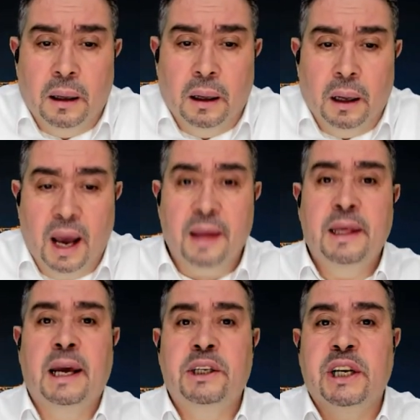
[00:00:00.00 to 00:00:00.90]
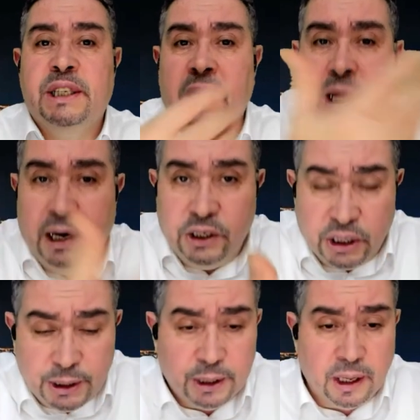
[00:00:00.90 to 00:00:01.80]
هذه هي الجزائر
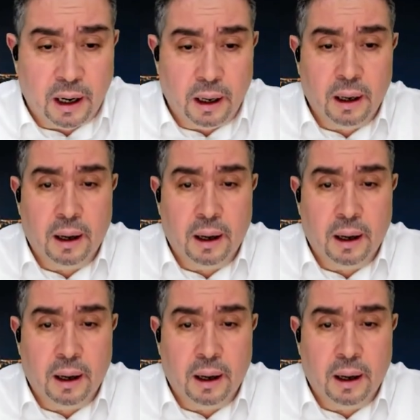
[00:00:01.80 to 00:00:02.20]
الجديده